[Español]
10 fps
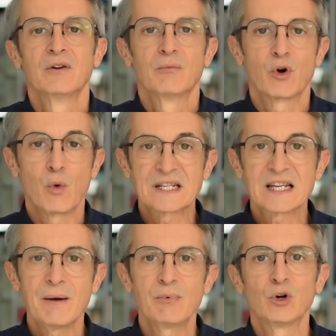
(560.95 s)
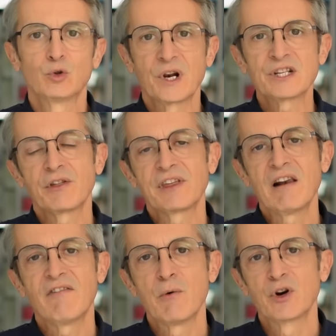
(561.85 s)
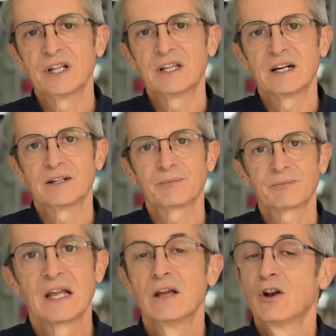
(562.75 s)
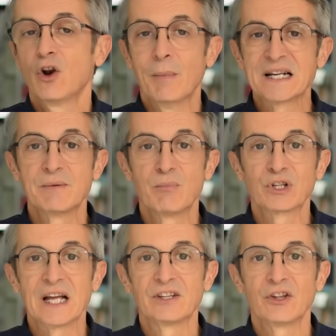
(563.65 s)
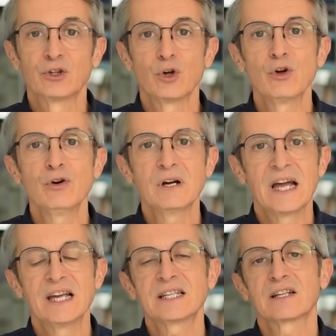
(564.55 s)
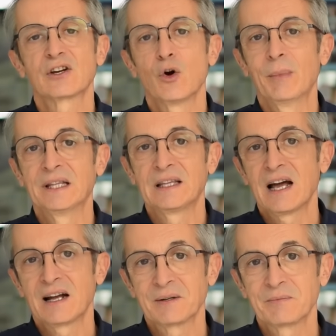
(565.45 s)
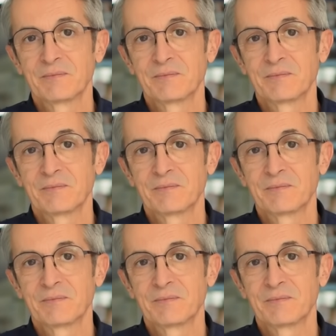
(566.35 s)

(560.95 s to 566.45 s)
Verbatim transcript: Por WhatsApp o tu red social favorita. Lo más importante de todo es comentar.